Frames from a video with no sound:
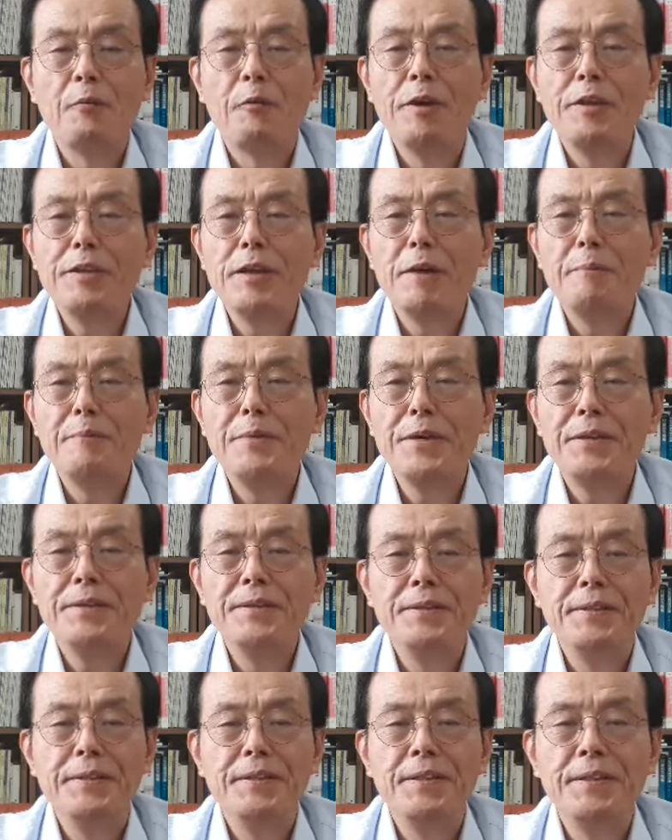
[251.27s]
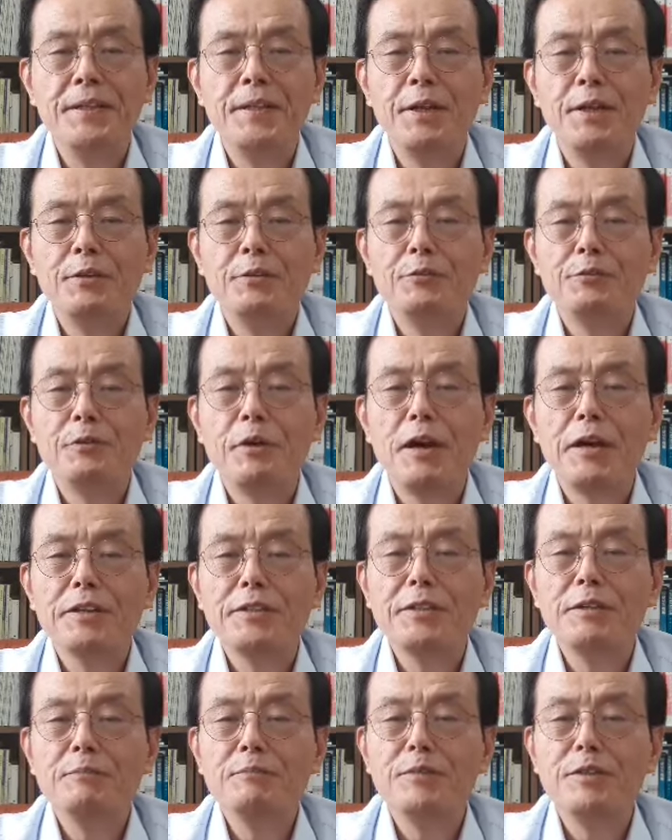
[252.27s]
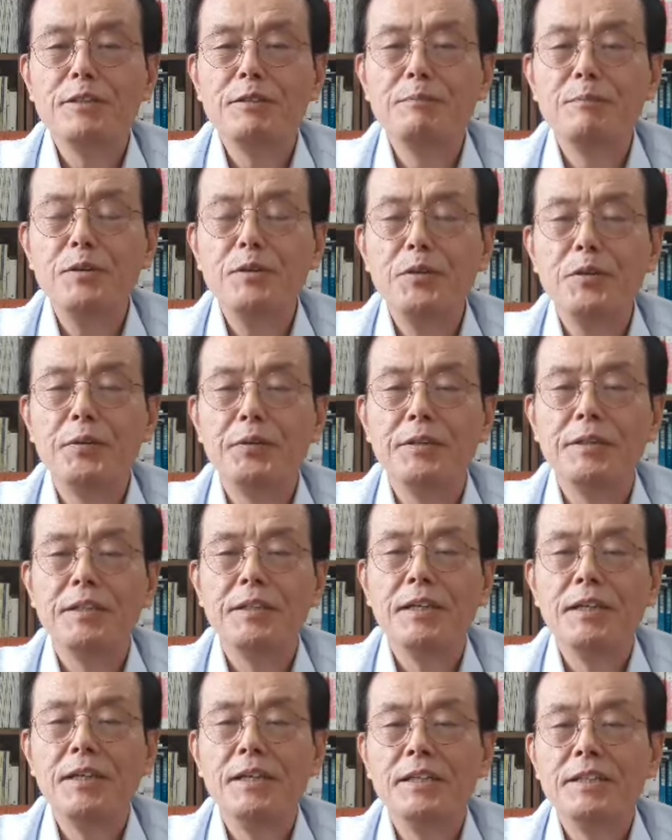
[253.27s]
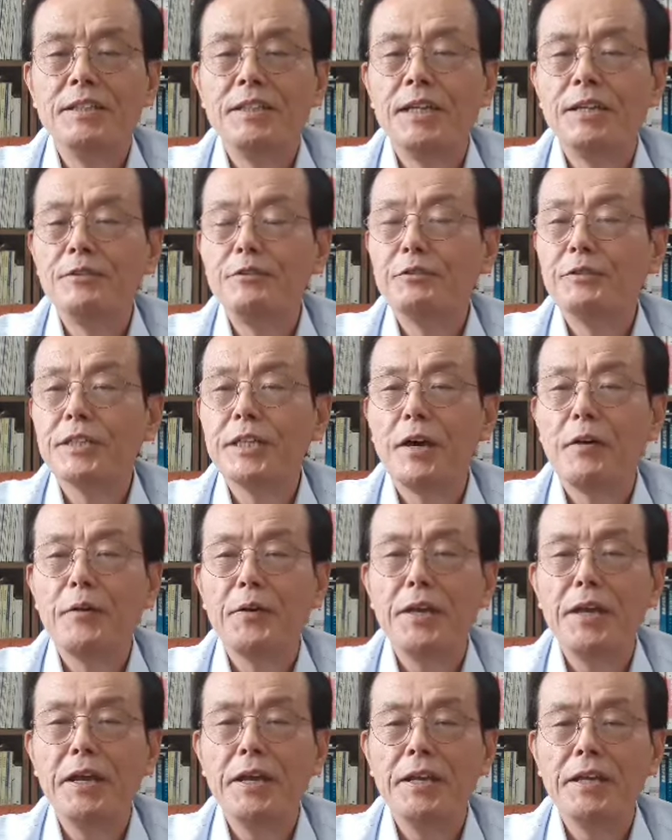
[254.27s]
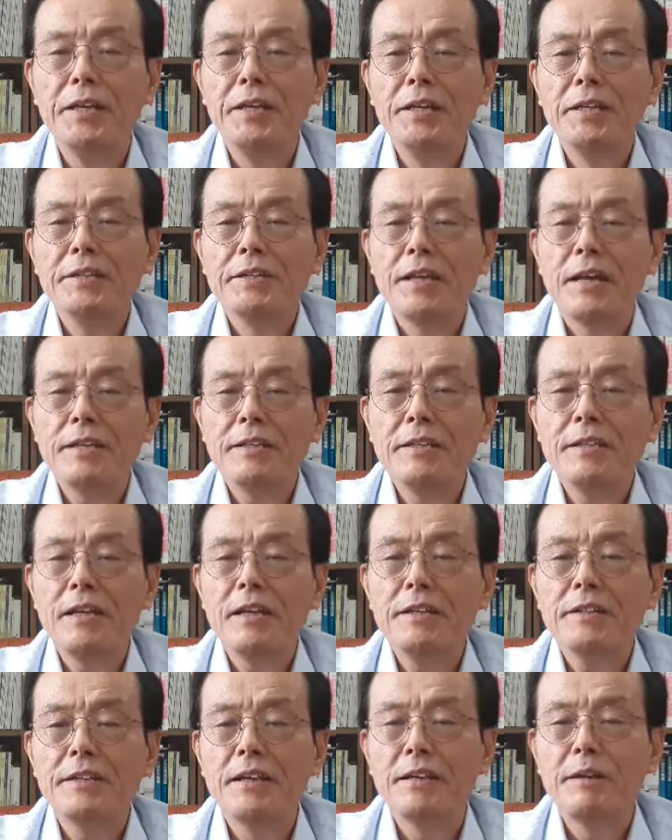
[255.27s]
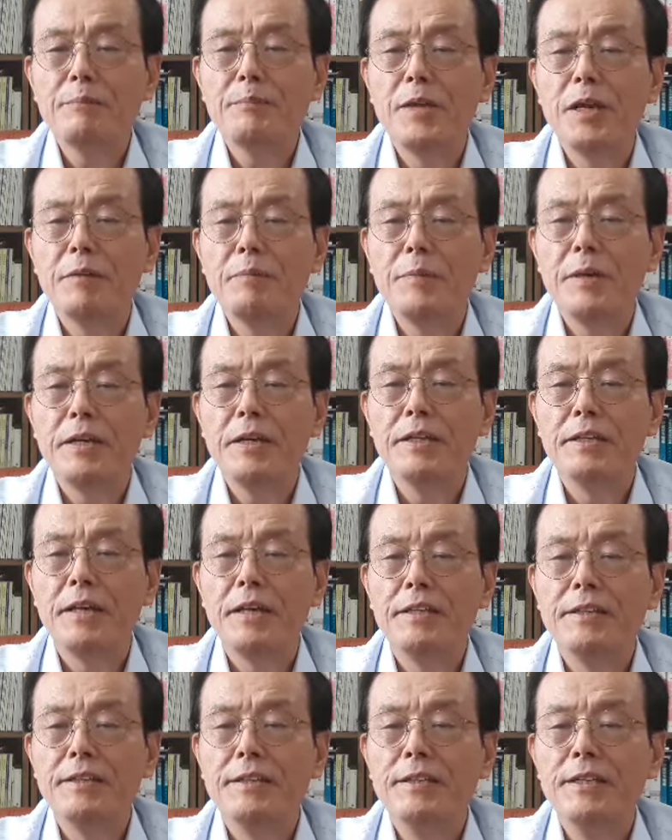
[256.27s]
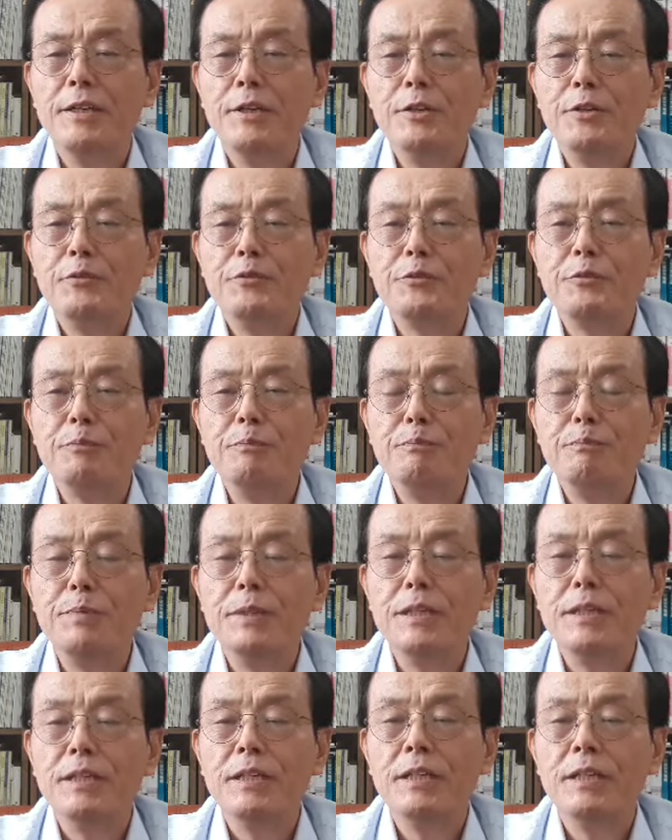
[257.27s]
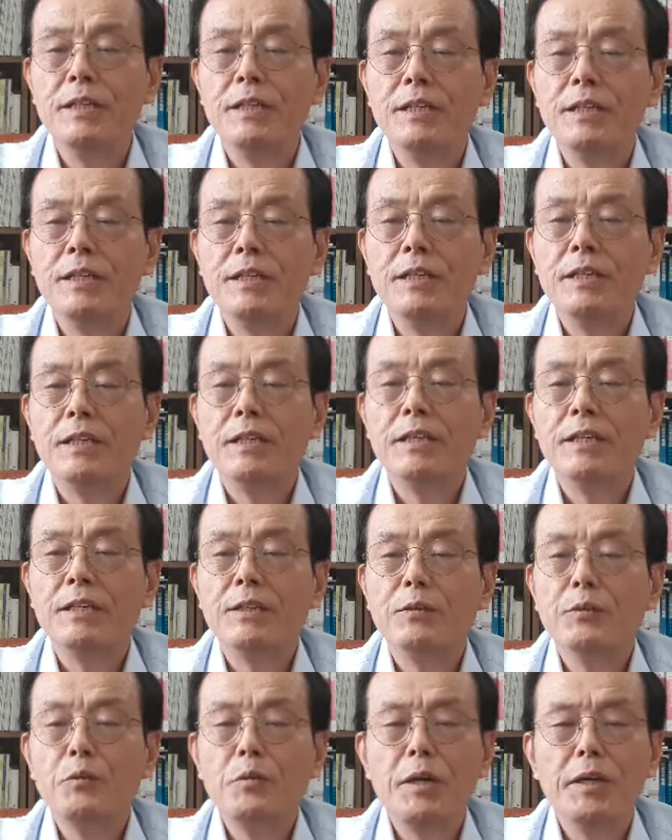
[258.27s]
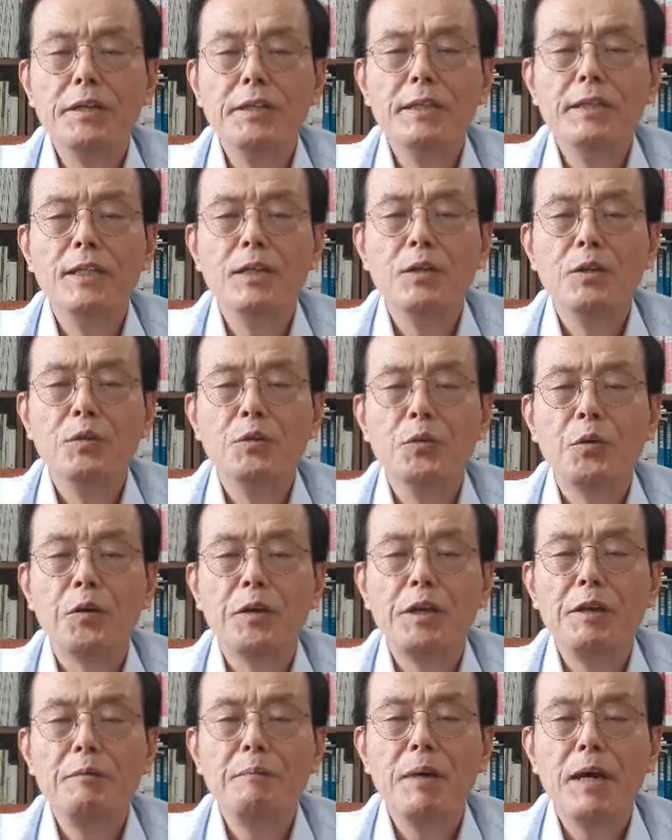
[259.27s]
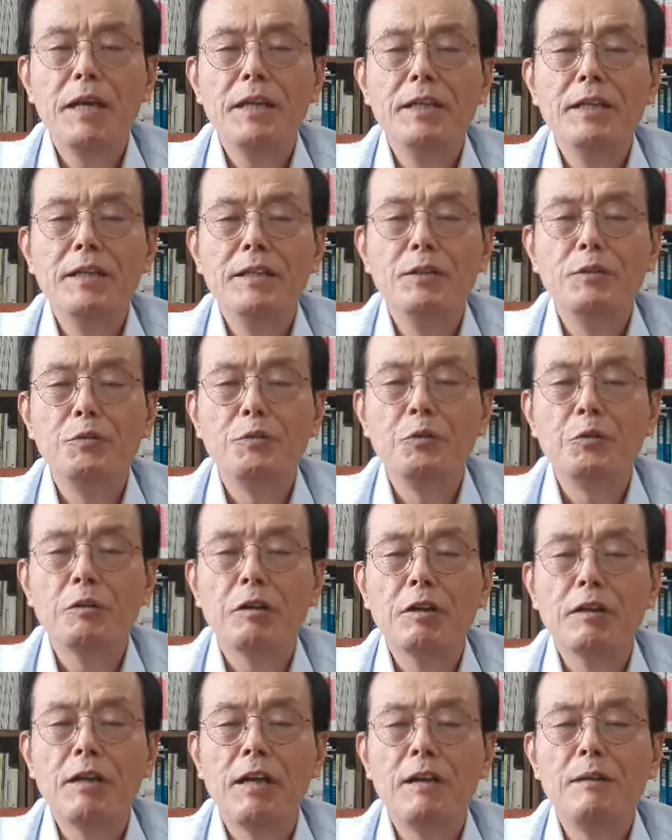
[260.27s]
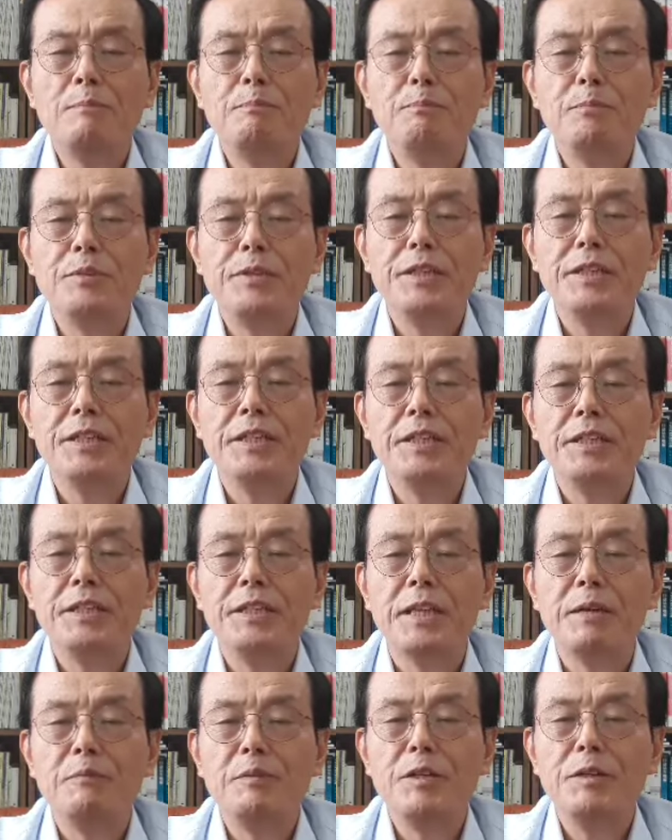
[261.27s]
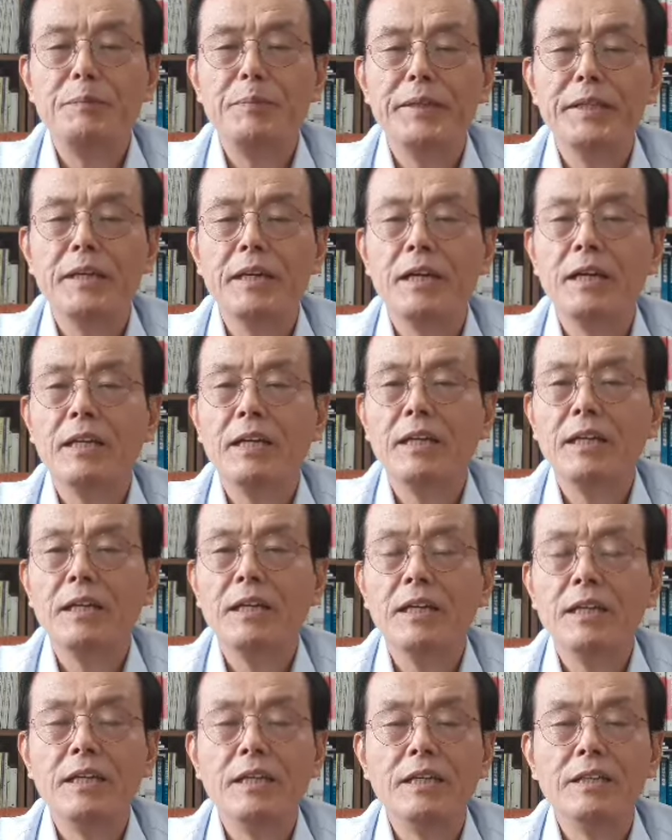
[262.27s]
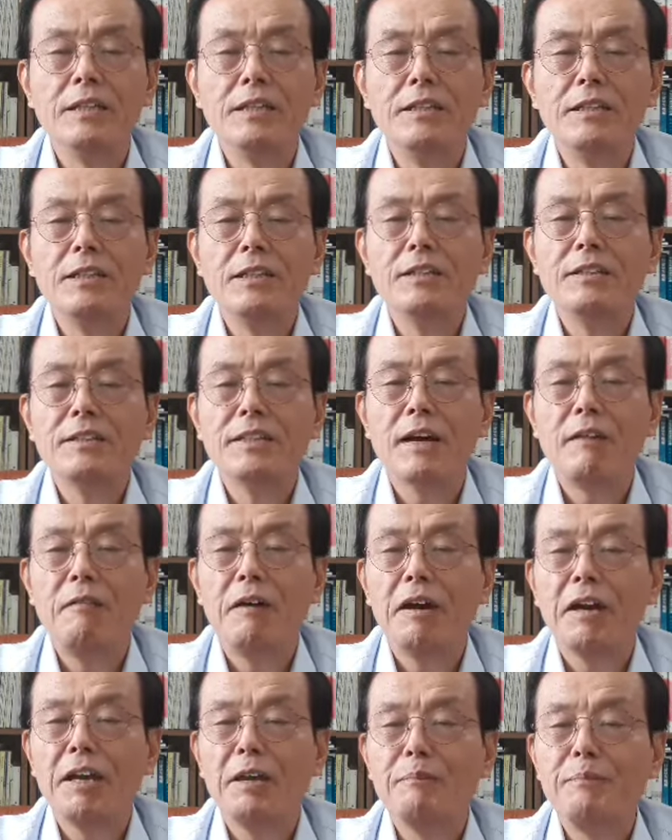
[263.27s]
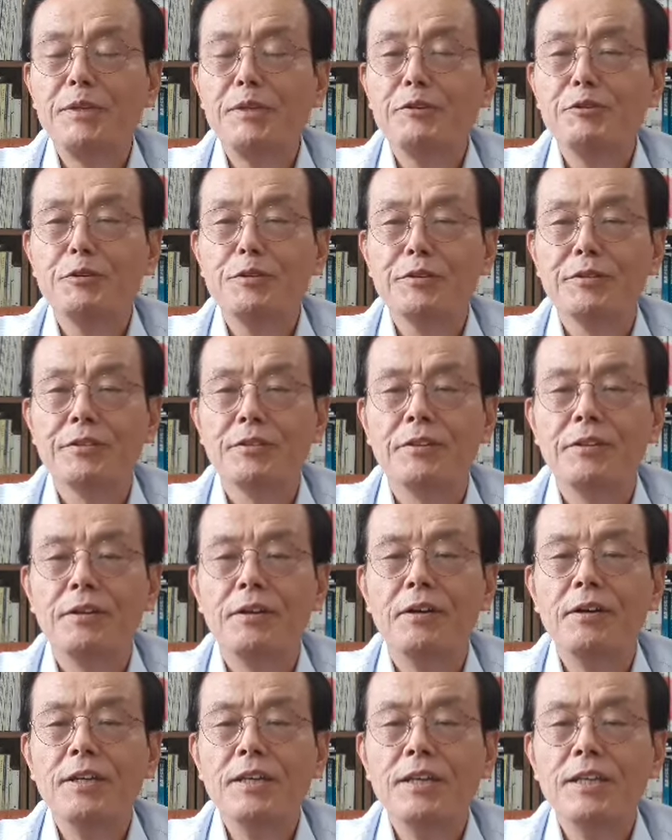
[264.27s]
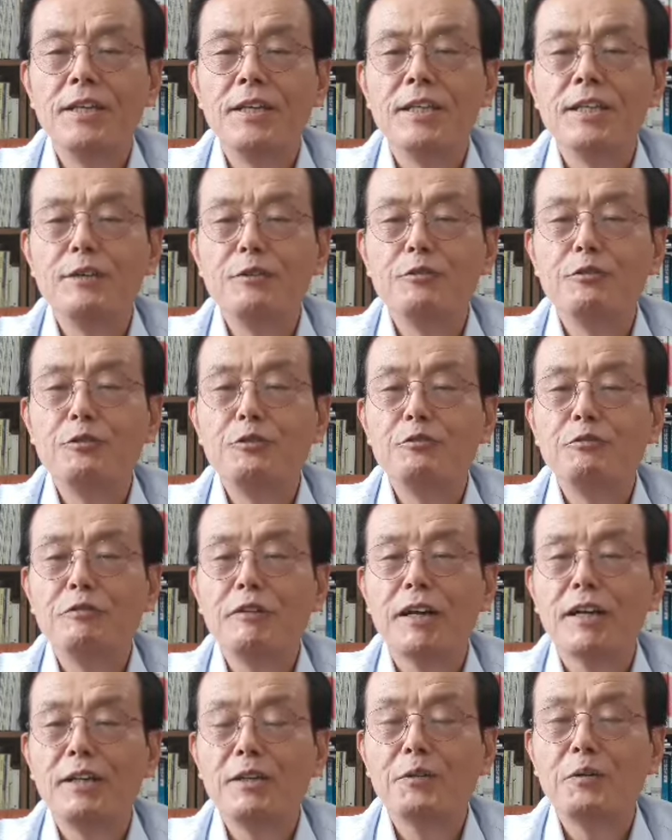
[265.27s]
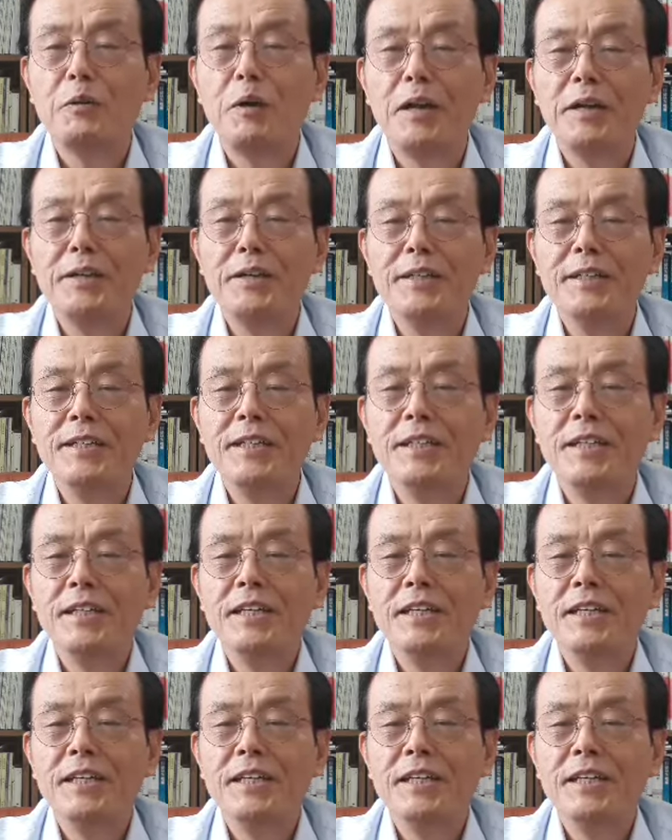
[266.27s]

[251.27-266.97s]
왜냐하면 중앙정부는 물론 제주 차원의 4차 산업혁명에 대한 준비 또한 소리만 요란할 뿐이기 때문입니다. 이런저런 상황에 비추어서 인구 증가를 통한